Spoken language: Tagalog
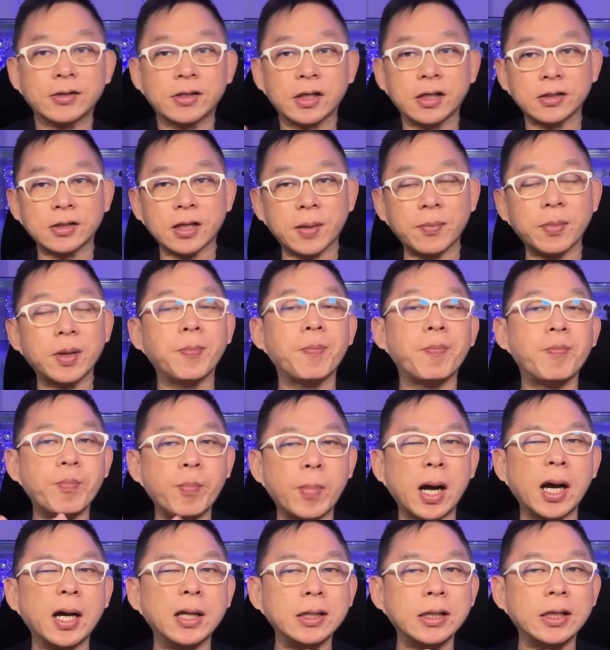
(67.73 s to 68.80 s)
sinasabi,
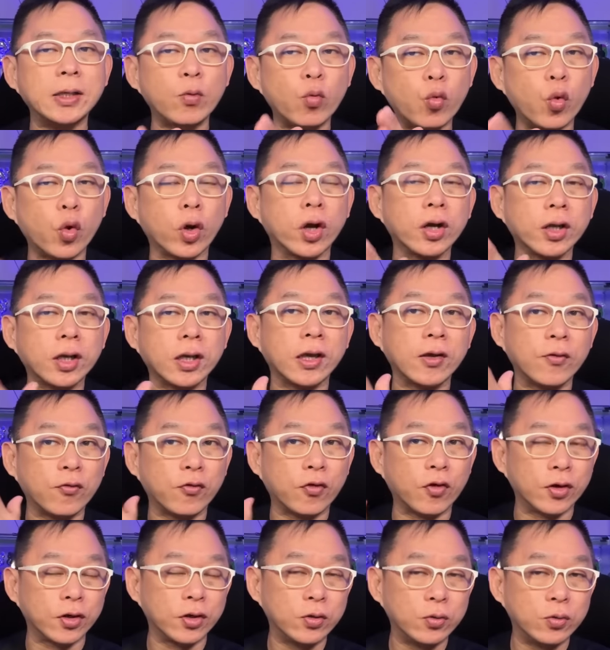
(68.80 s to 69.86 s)
money working
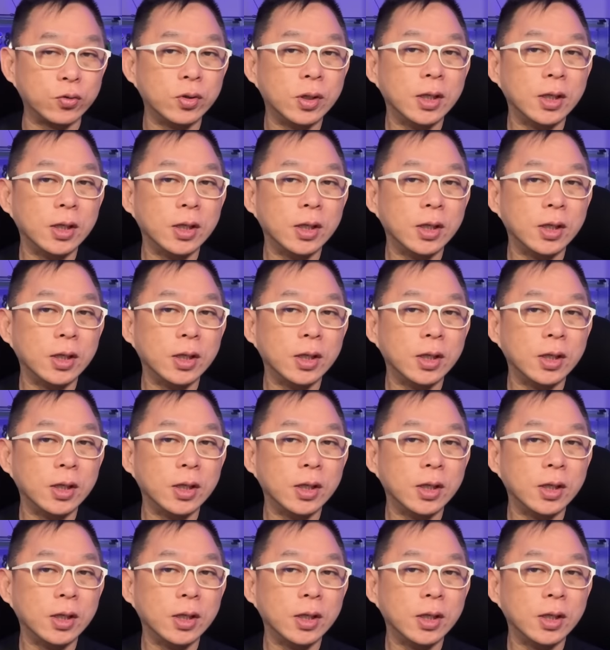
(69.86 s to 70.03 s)
for you.